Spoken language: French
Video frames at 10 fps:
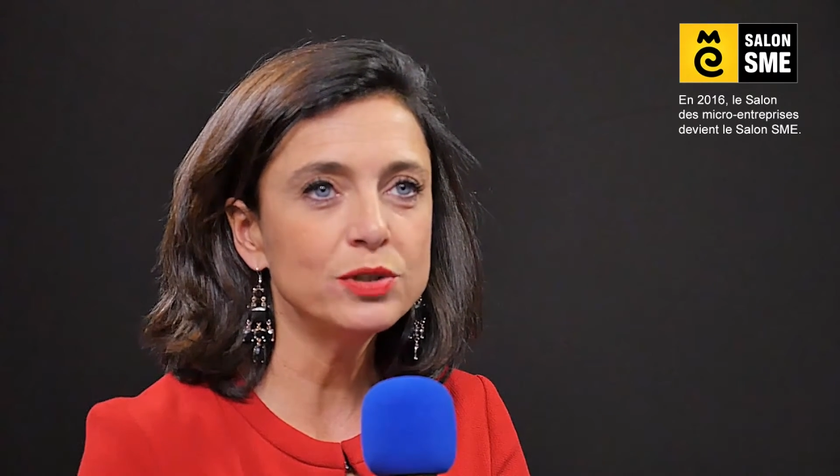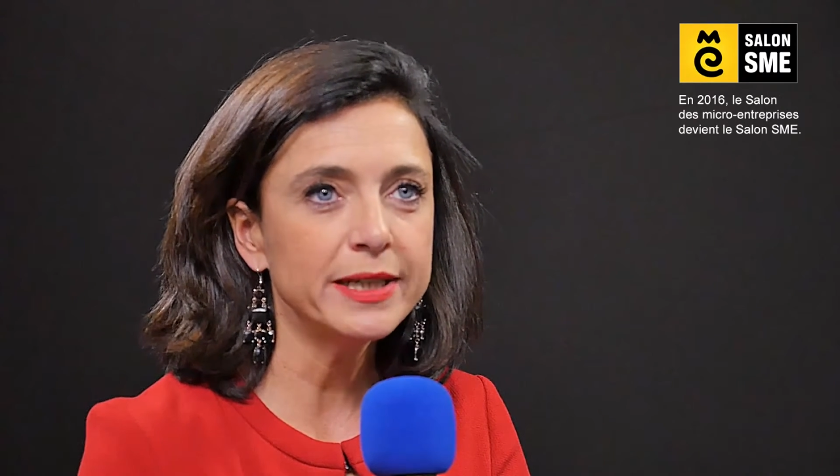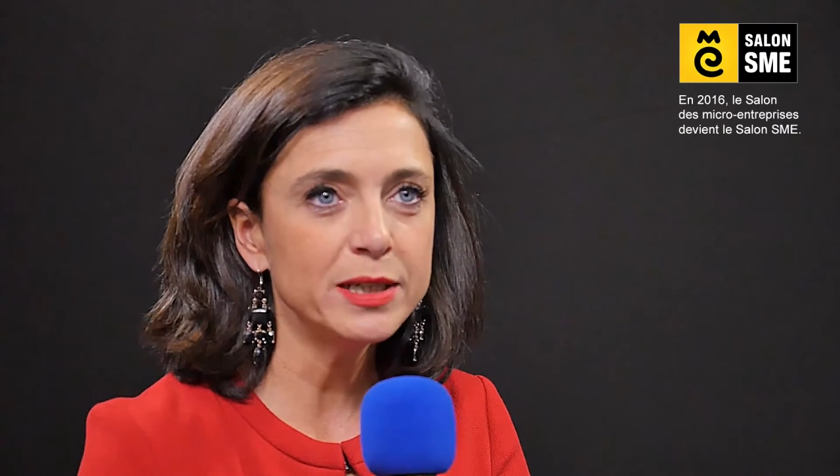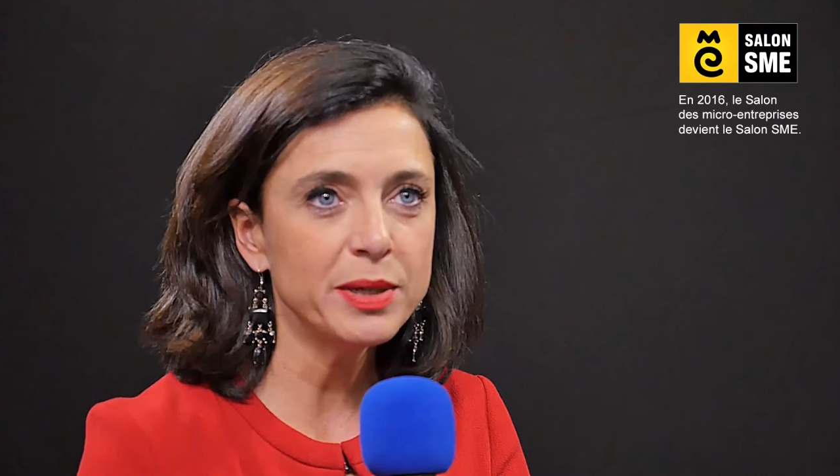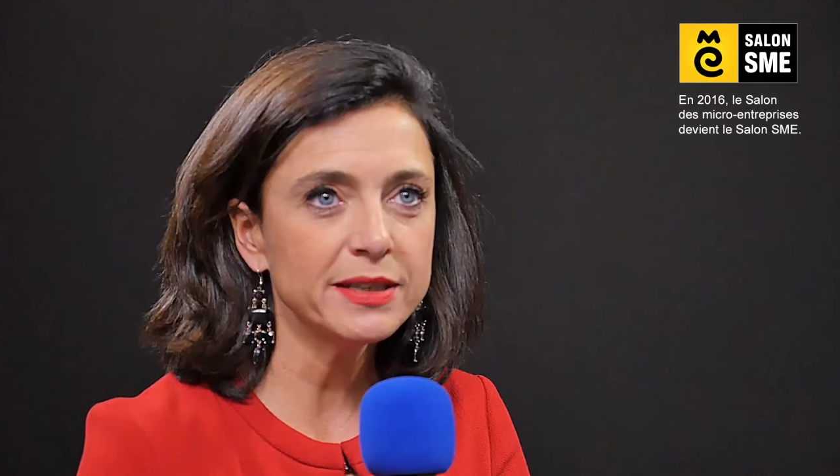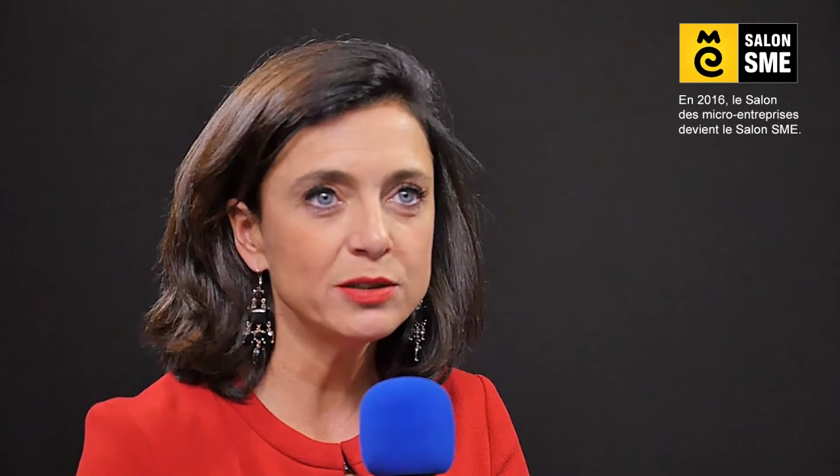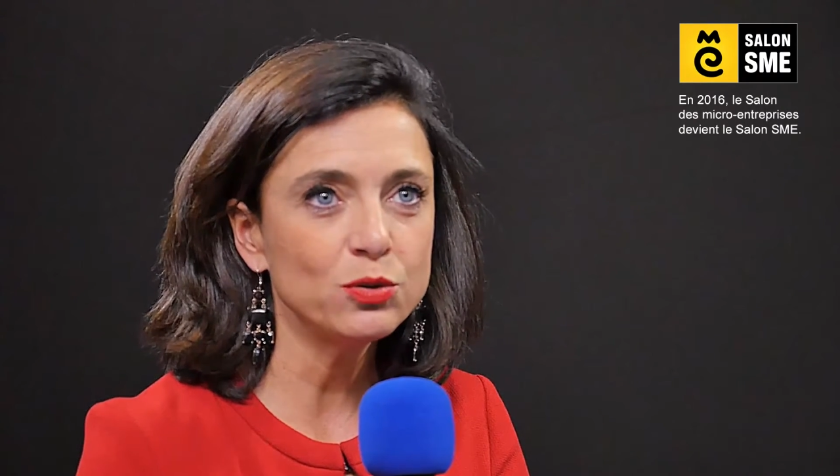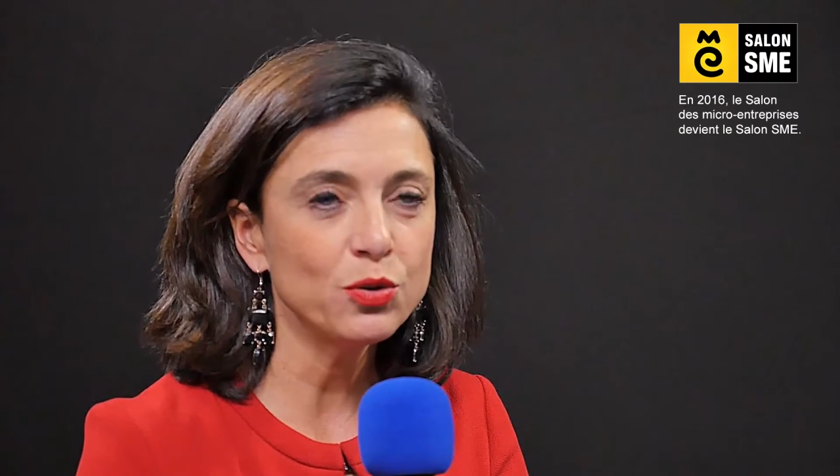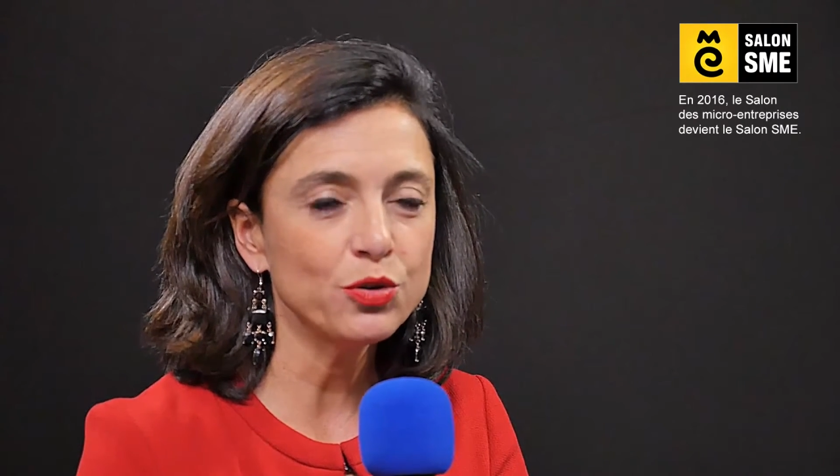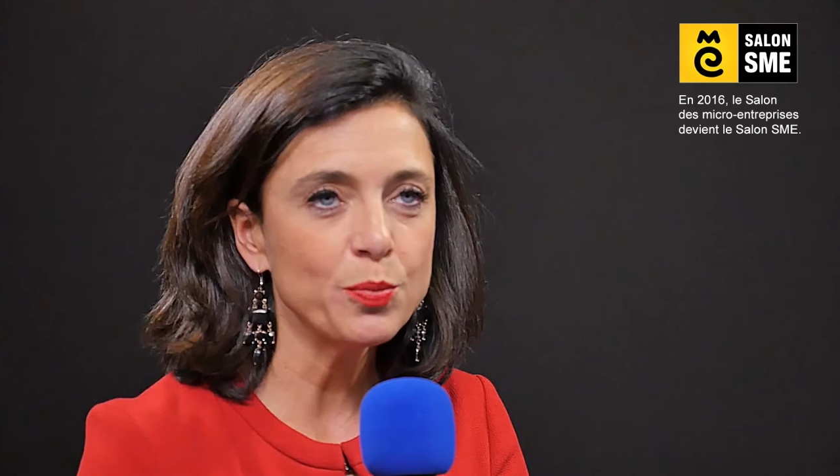toute la liberté
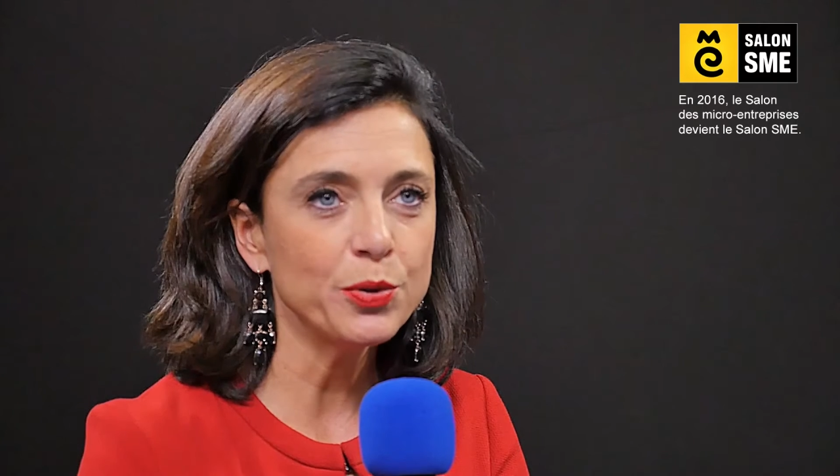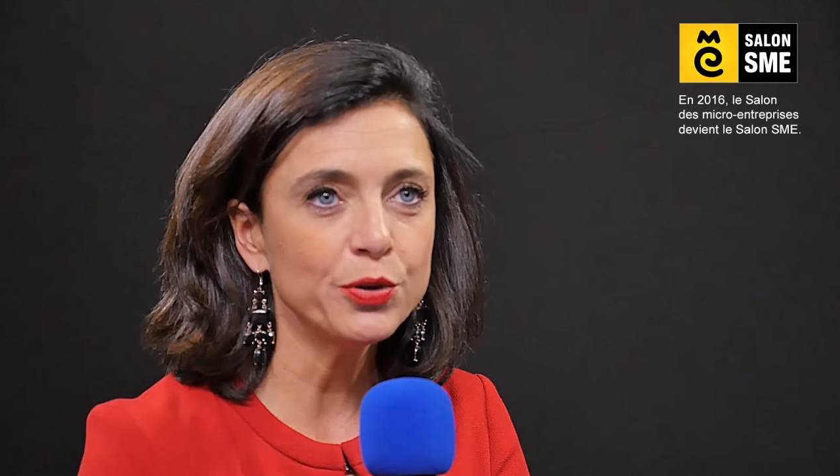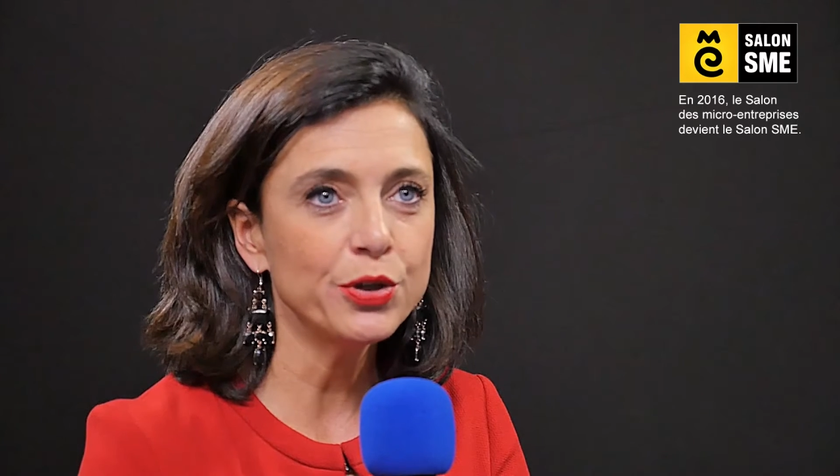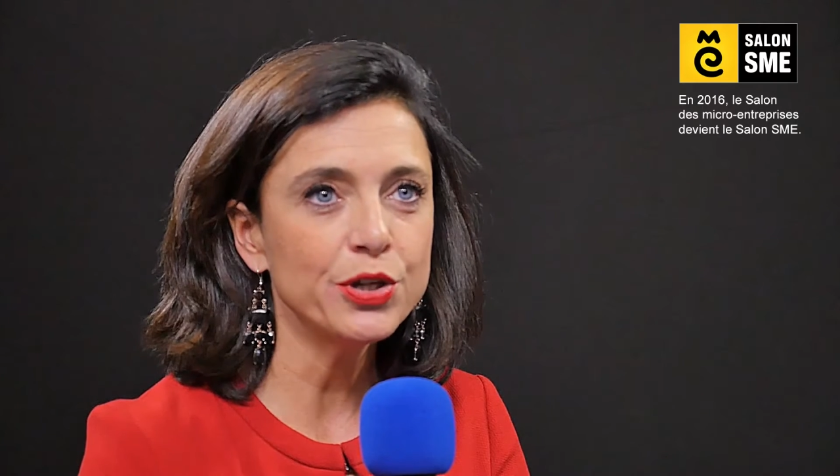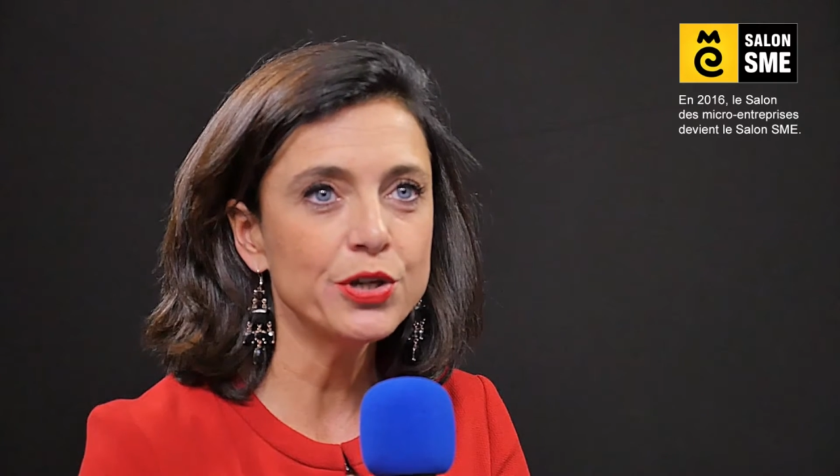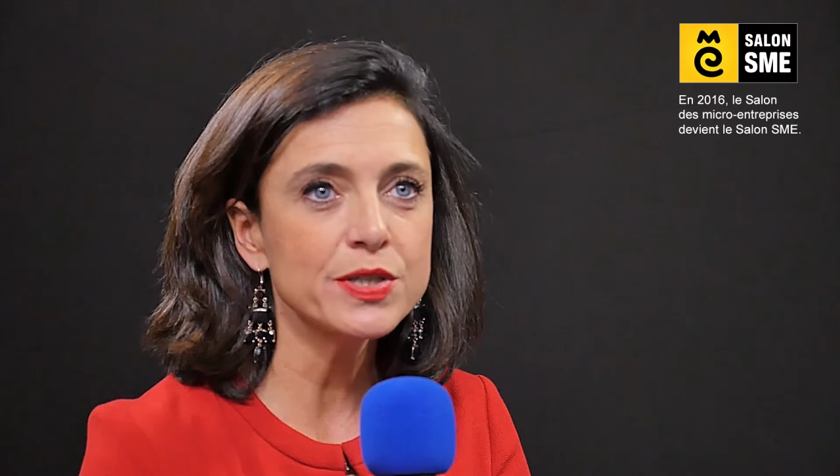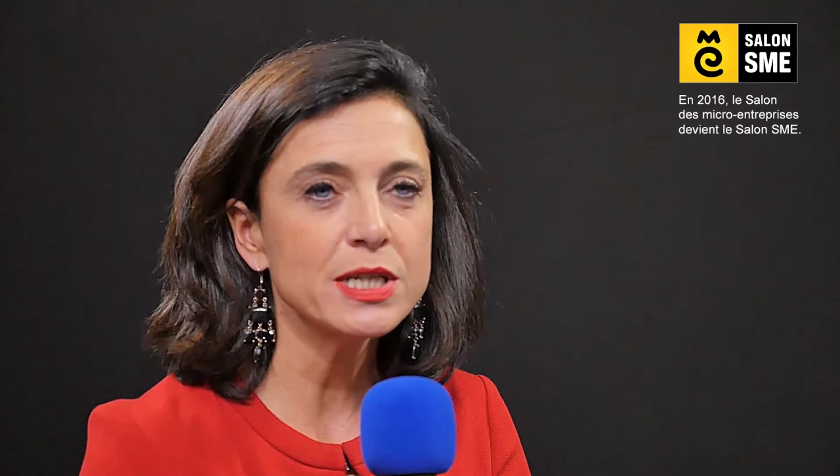de l'entrepreneur.